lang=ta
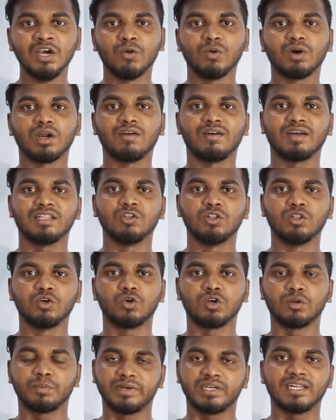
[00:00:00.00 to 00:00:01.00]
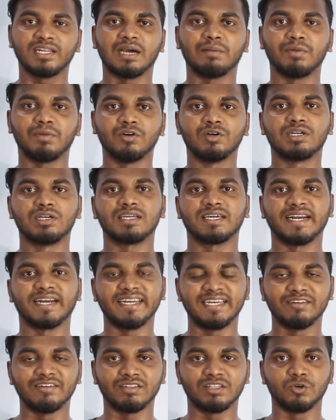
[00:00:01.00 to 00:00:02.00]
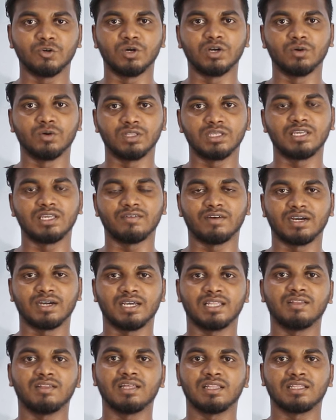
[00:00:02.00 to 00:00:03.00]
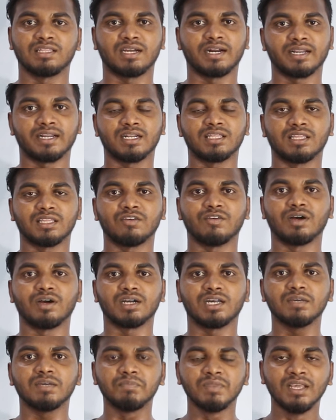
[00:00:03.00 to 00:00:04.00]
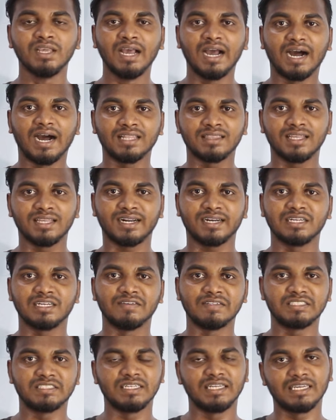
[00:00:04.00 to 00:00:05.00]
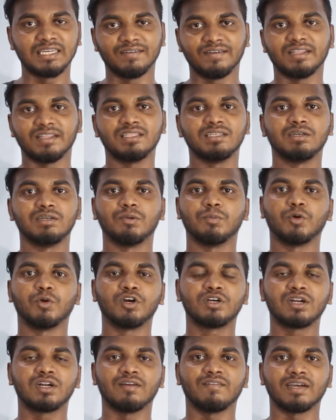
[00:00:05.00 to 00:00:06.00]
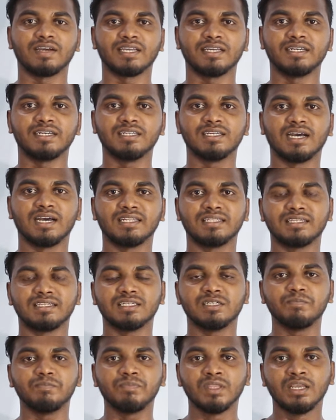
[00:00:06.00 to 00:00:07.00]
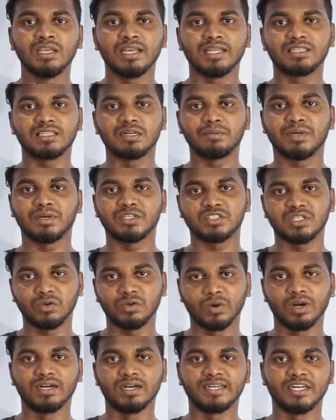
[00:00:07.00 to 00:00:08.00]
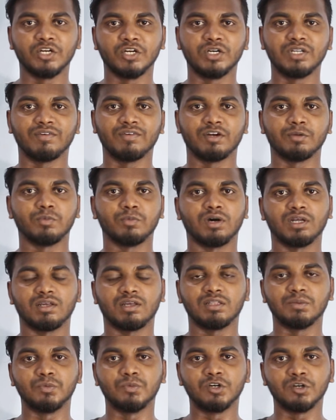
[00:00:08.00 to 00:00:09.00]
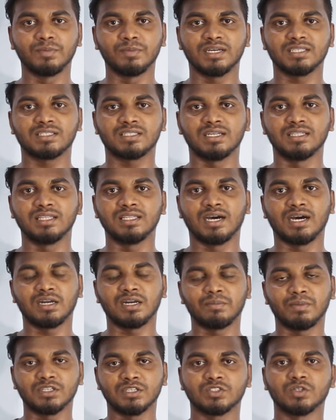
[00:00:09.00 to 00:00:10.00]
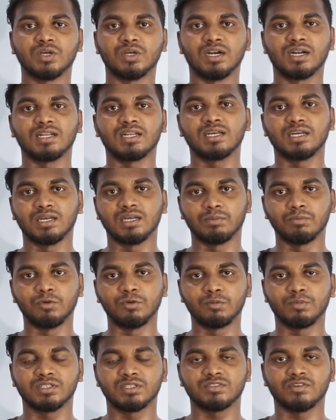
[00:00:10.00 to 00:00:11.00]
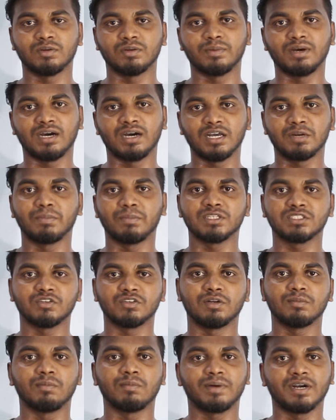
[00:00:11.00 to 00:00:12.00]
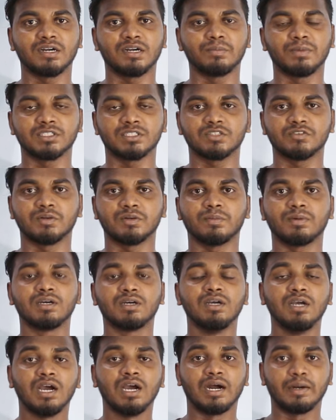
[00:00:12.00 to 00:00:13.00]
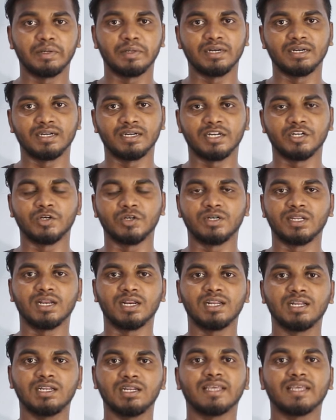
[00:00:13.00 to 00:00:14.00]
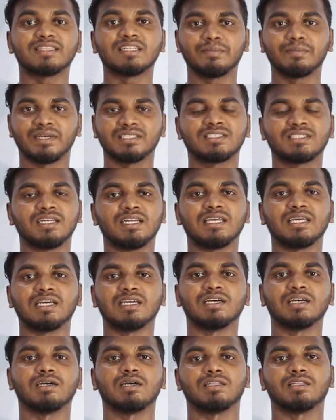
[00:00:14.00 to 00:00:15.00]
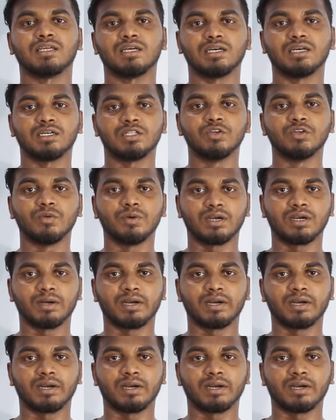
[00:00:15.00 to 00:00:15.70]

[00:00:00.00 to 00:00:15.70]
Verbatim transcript: உங்களுக்கு வந்து ஒரு குறிப்பிட்ட அமௌண்ட் கிரெடிட் வந்து ஒதுக்கிடுவாங்க அதாவது அந்த கடனை தருவாங்க அந்த கடனை வச்சு நீங்கள் வந்து பொருட்கள் வாங்கிட்டு அதுக்கு எத்தனை மாதம் உங்களுக்கு டெனிவிட்டி வேணுமோ அதாவது மூணு மாதத்துலேருந்து ஆறு மாதம் இல்லைனா மூணு மாதம் வேணுமா ஆறு மாதம் வேணுமா பன்னெண்டு மாதம் வேணுமா அப்படின்ற டெனியூட்டியில் எத்தனை மாதத்துக்கு நீங்கள் அந்த இது